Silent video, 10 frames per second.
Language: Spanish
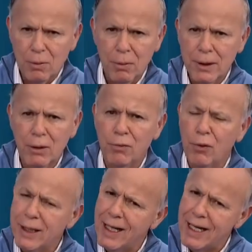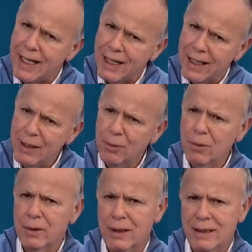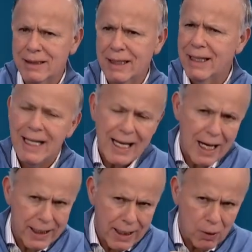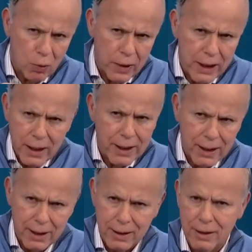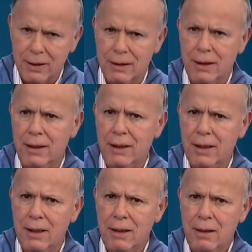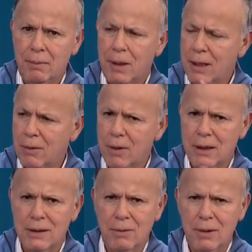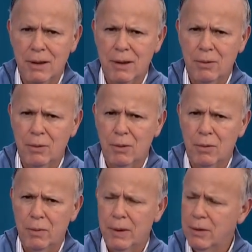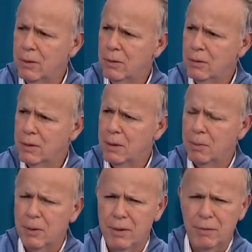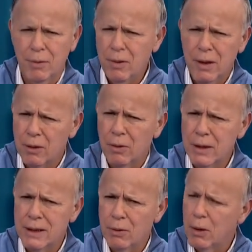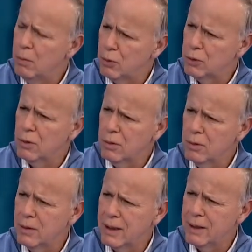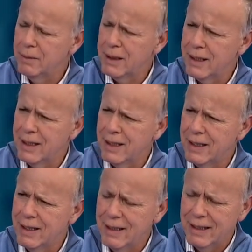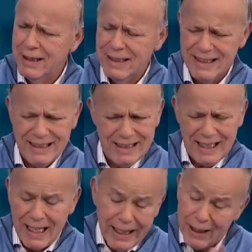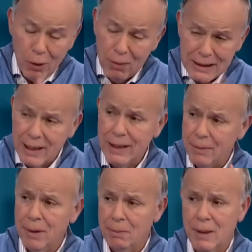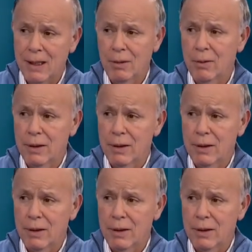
momentos, fue tan ingenuo Telcel, el área jurídica de Telcel, para no darse cuenta que era un documento apócrifo, no les llegó al buzón donde debe llegar. Alguien no va a salir bien parado de